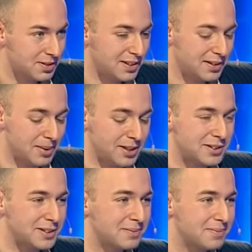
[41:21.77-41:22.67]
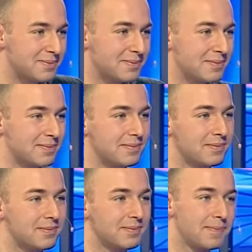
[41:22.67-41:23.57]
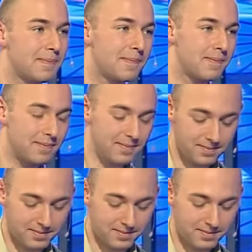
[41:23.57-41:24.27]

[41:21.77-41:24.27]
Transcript: Chcę zobaczyć. Proszę.